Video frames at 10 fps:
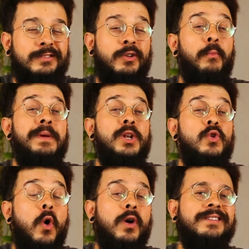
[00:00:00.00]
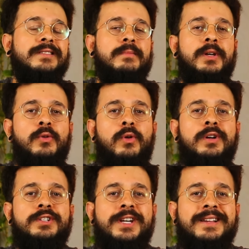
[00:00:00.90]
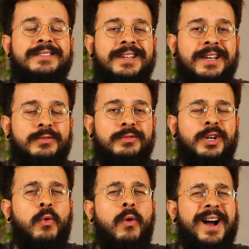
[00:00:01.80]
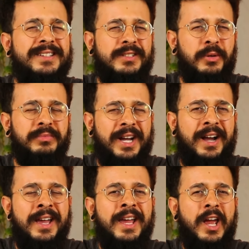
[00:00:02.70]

são milhões e milhões de acessos e com razão, tá?